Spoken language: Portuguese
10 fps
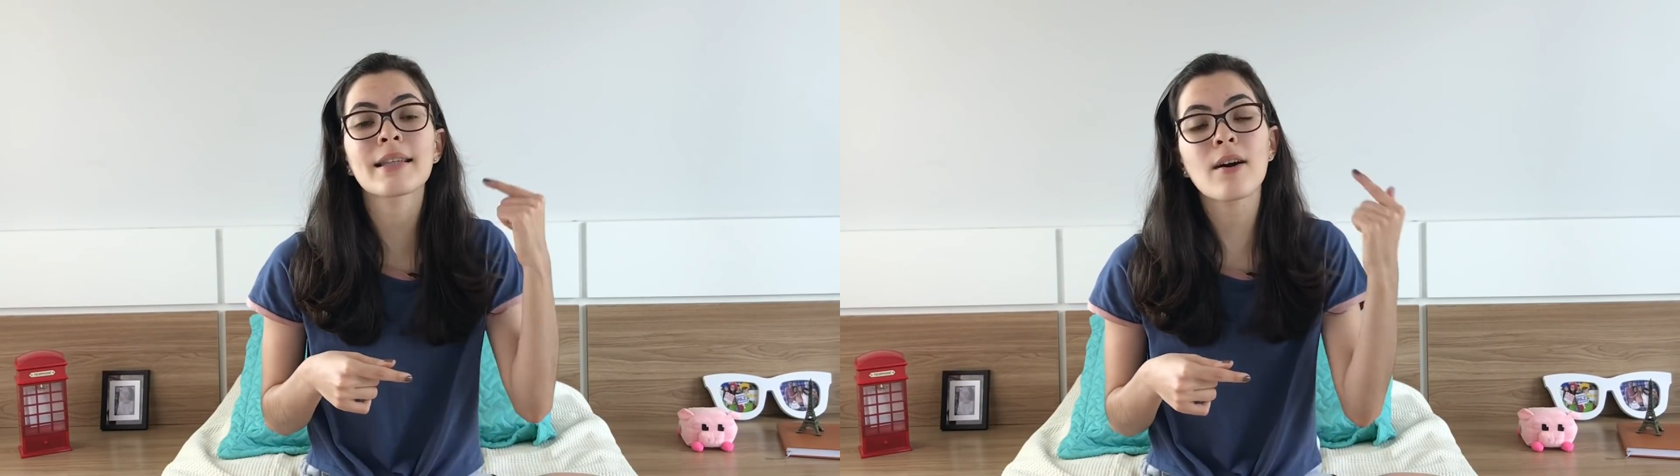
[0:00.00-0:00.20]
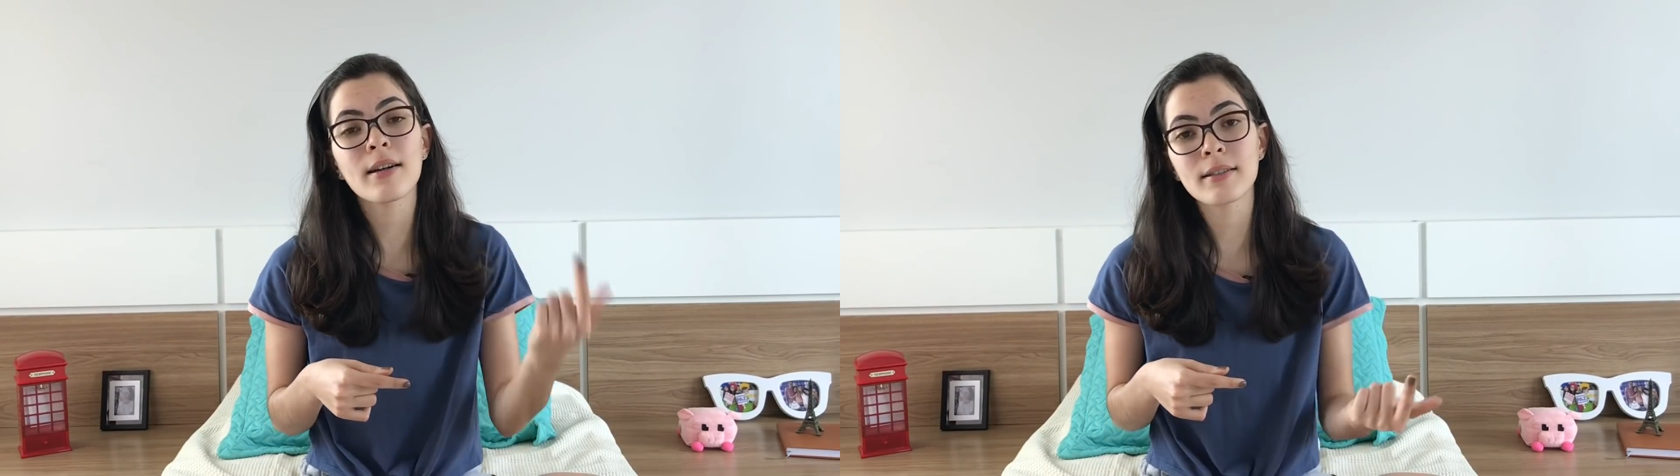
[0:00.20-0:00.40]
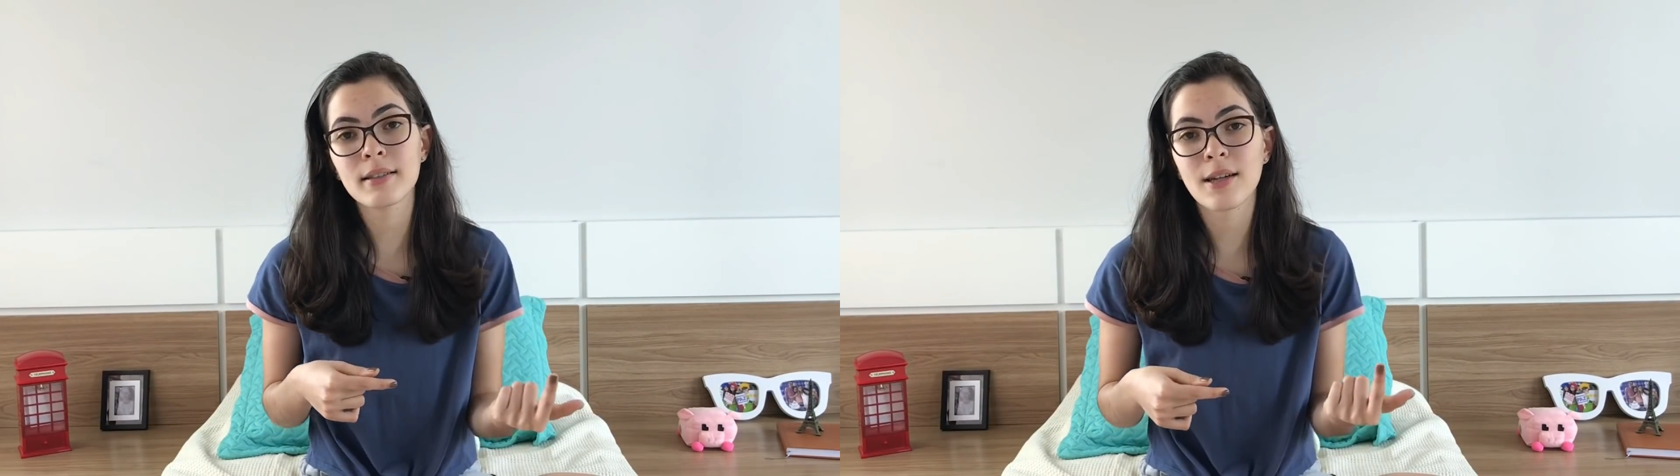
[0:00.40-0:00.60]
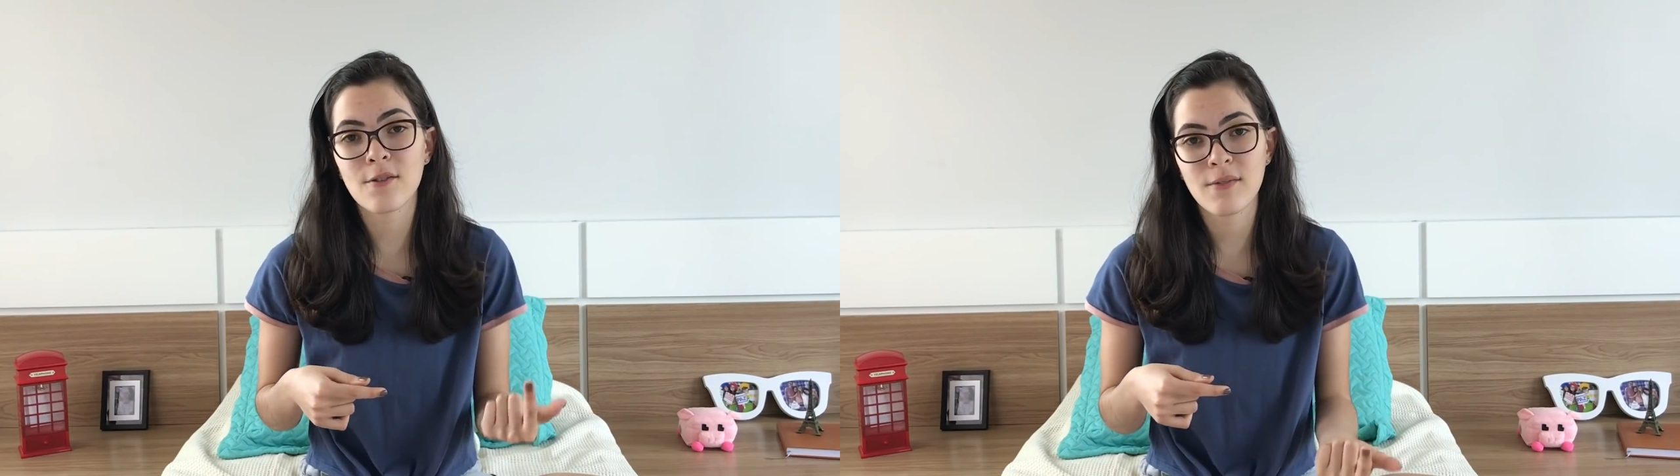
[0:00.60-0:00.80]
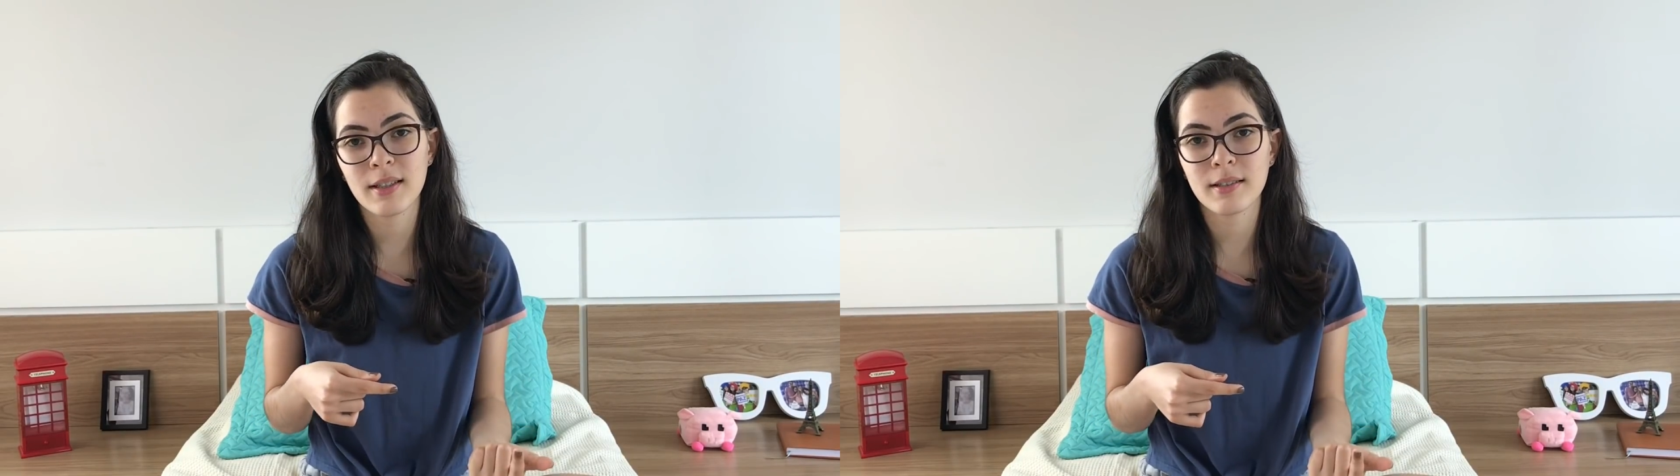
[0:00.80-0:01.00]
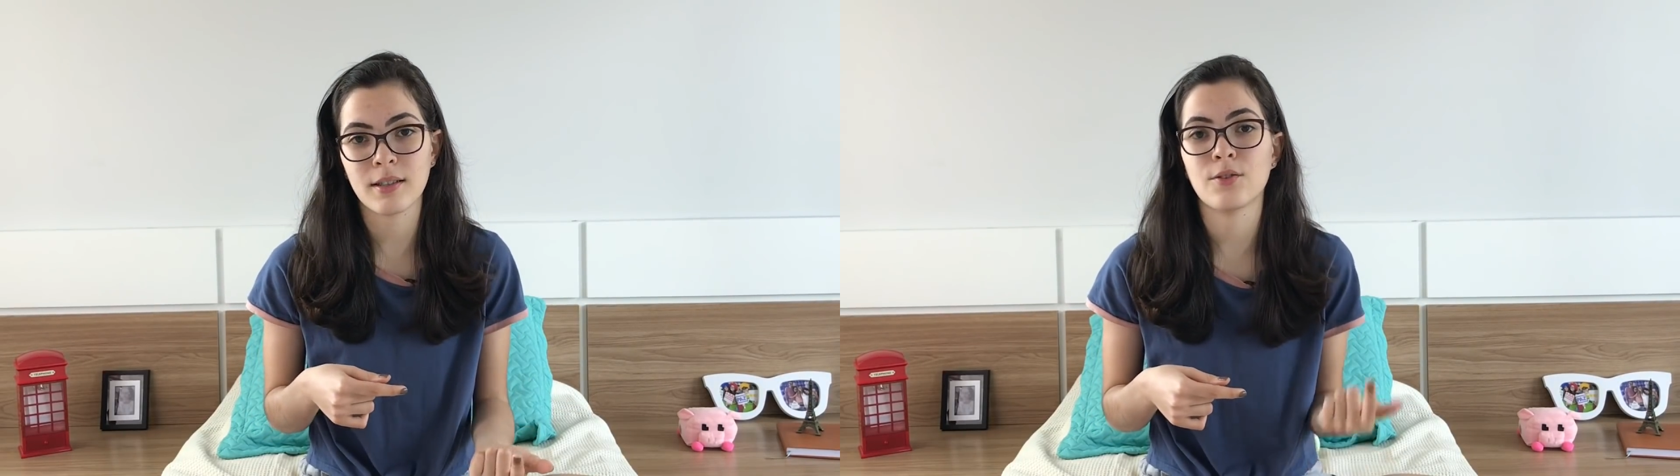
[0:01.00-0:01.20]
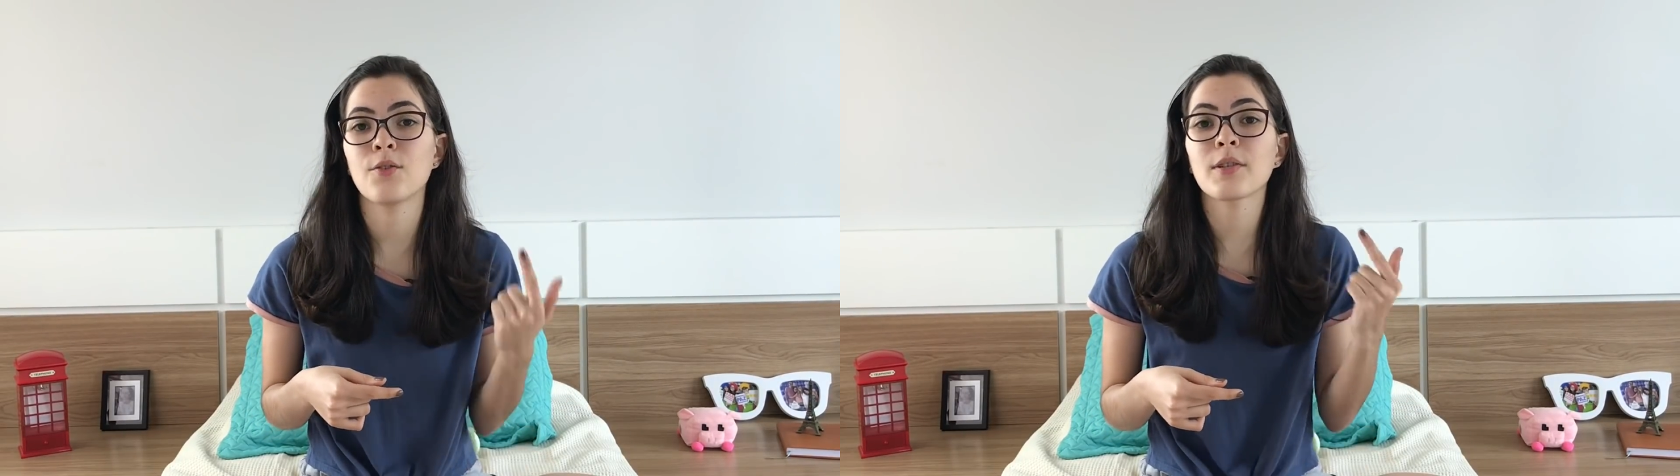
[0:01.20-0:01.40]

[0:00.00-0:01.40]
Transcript: na hora que você está conversando.